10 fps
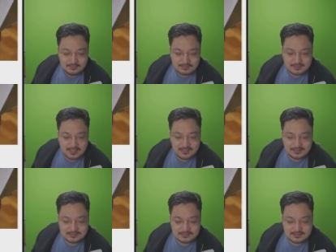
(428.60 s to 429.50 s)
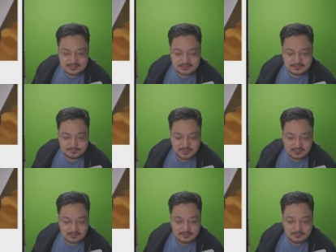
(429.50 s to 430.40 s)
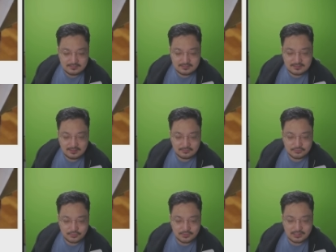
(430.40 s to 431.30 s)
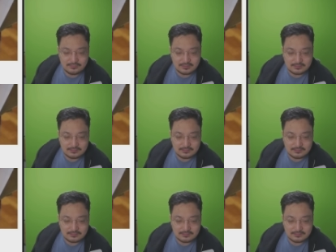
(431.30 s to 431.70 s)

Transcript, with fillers: 계란 치즈빵 느끼하고 토 나온대요.